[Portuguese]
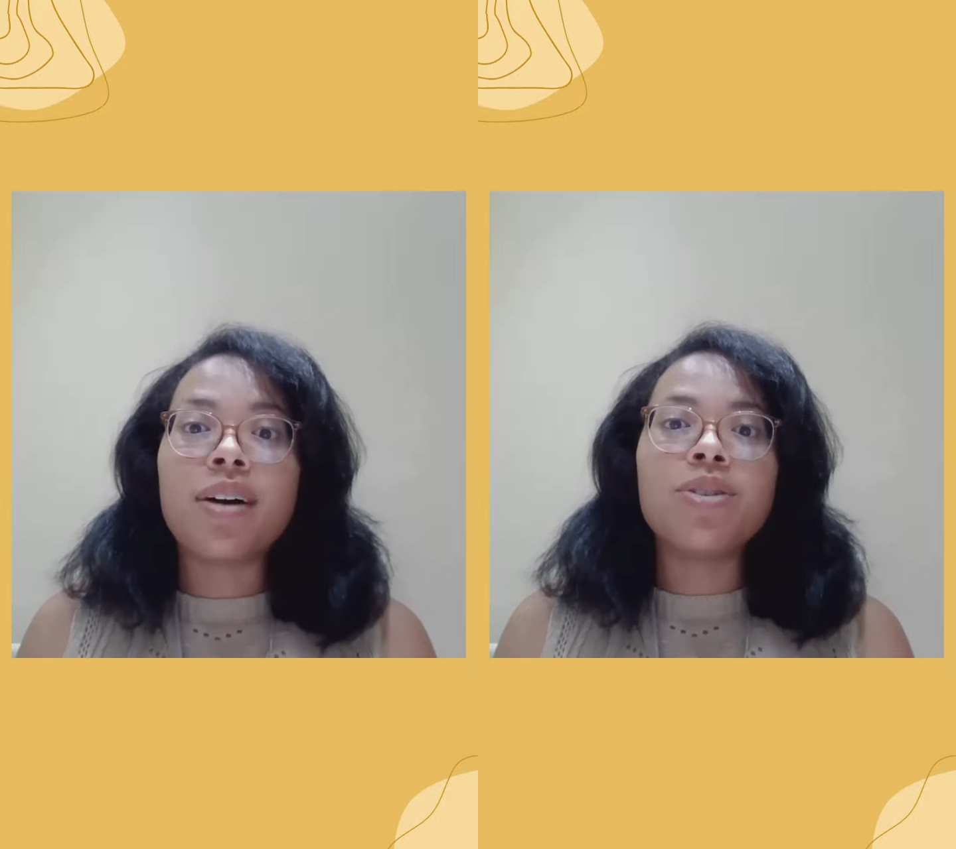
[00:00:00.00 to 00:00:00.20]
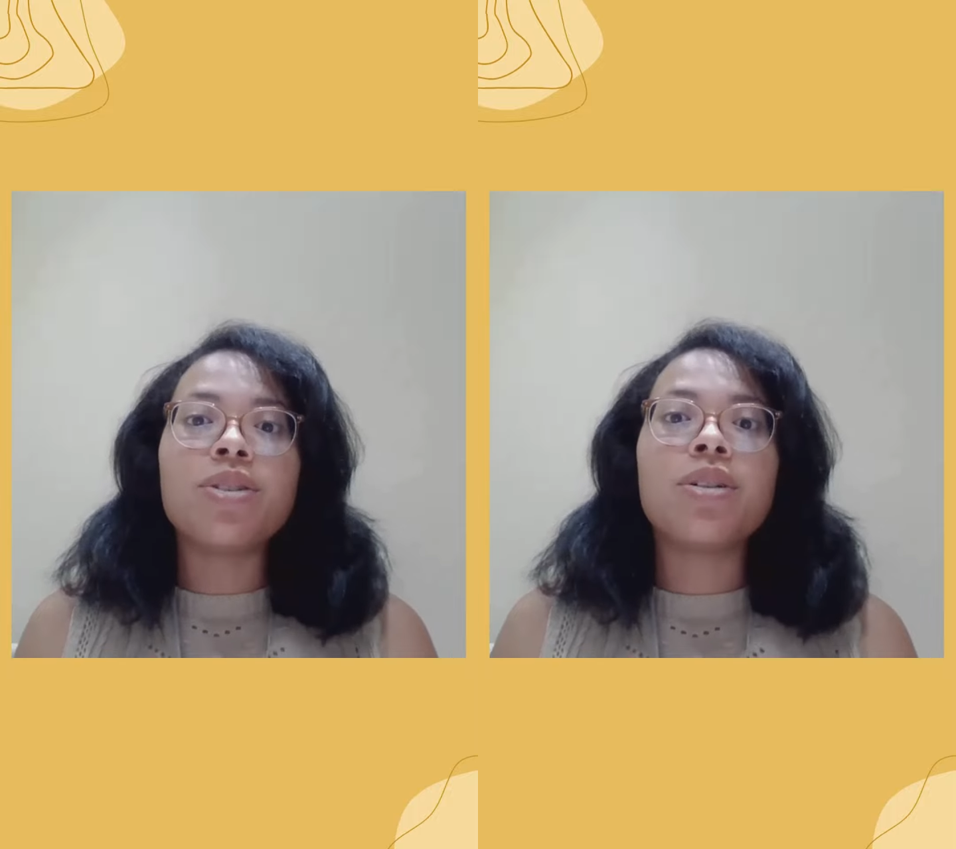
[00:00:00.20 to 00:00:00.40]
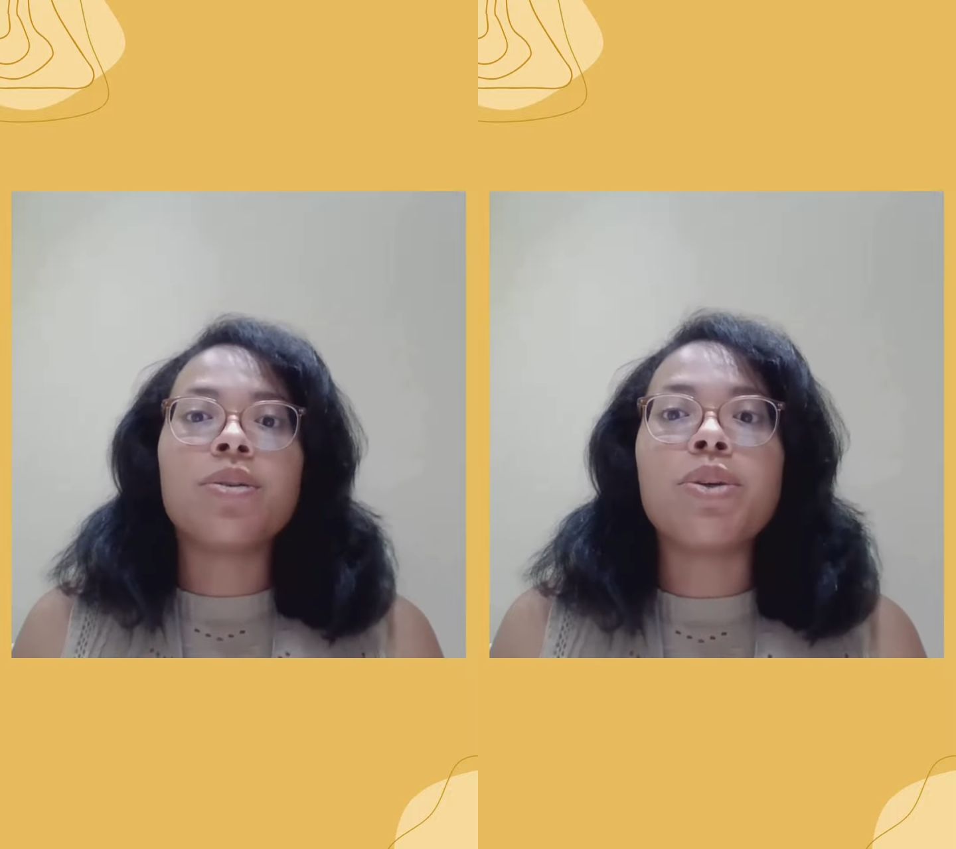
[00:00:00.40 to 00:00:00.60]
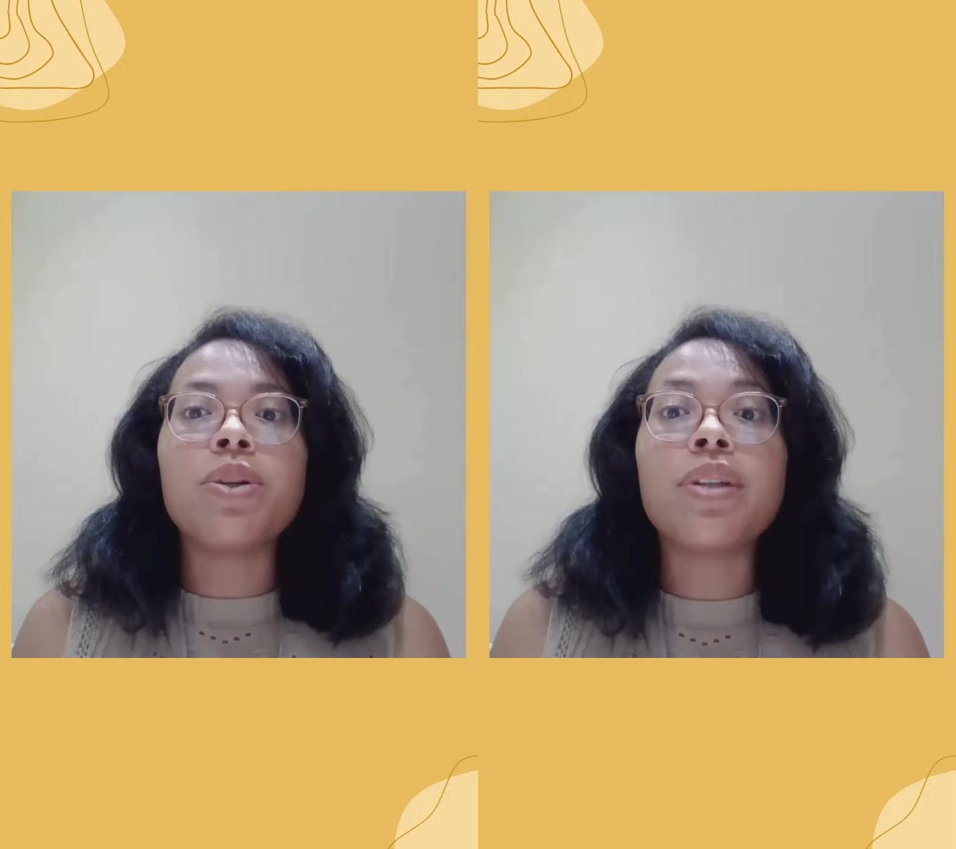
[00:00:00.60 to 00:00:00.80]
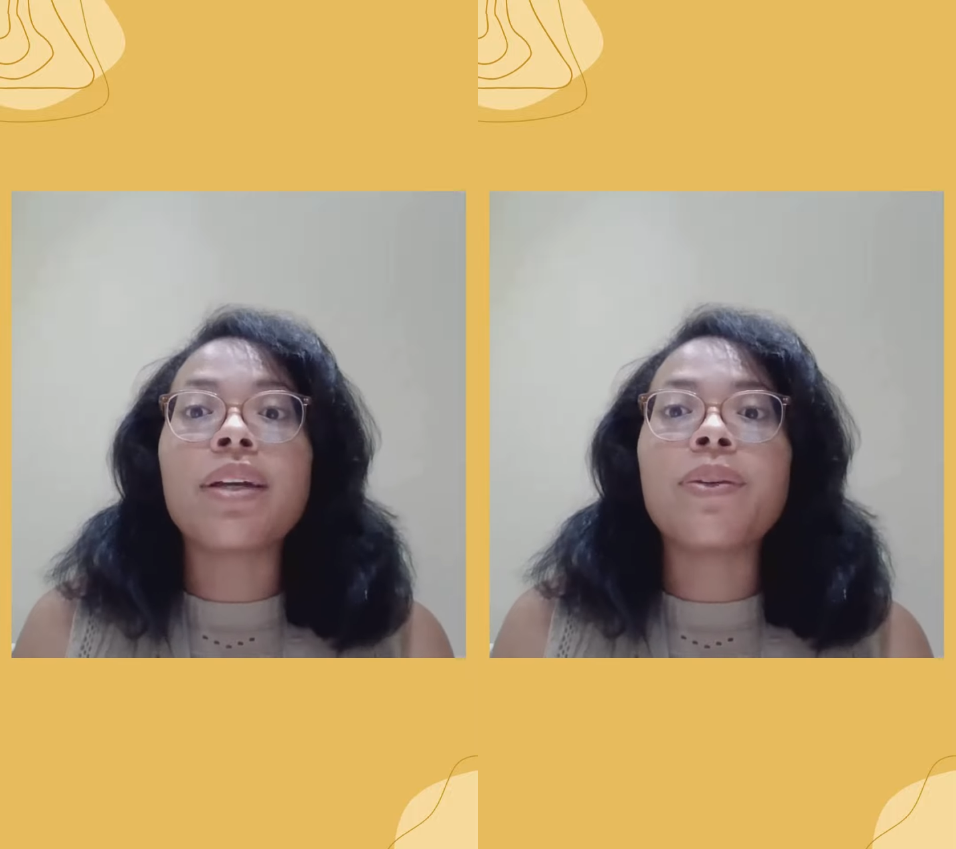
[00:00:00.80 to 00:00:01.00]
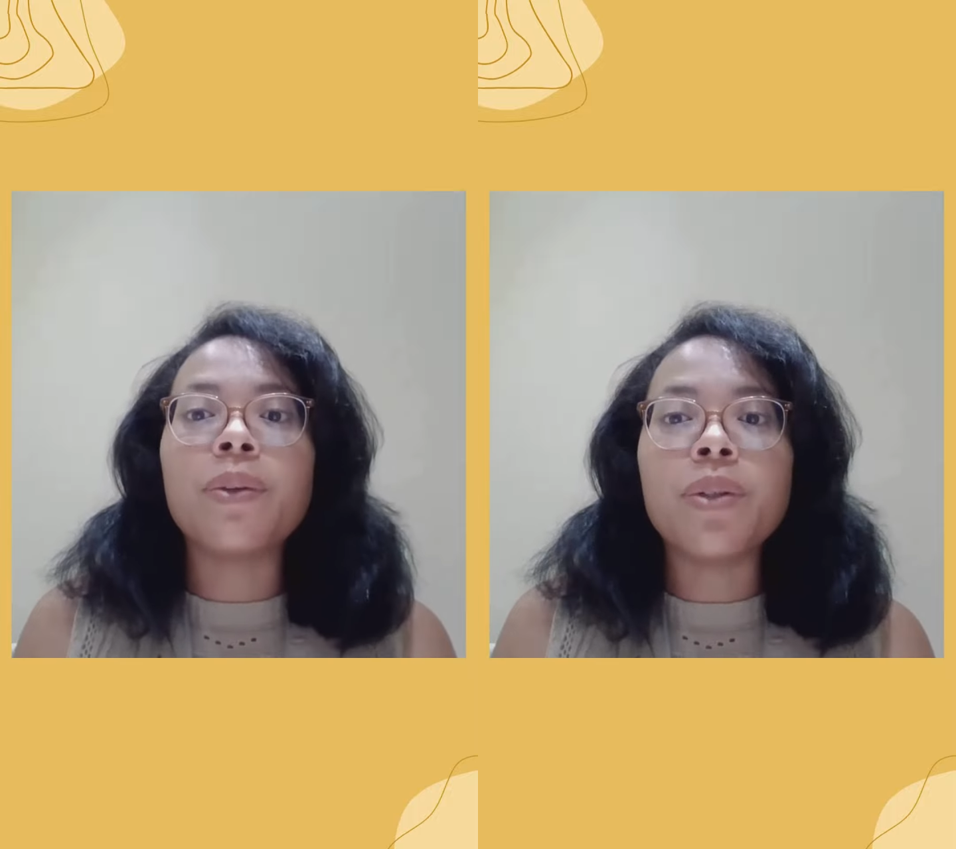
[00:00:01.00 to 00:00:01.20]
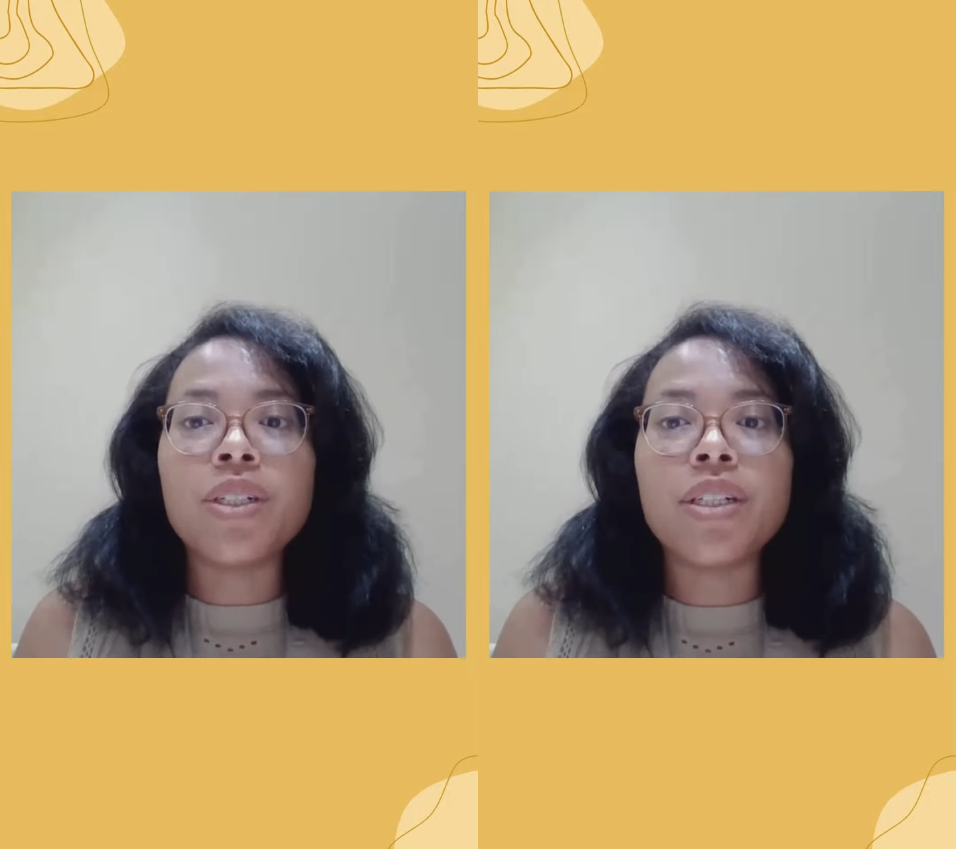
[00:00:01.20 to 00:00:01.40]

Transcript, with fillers: Nanobiotecnologia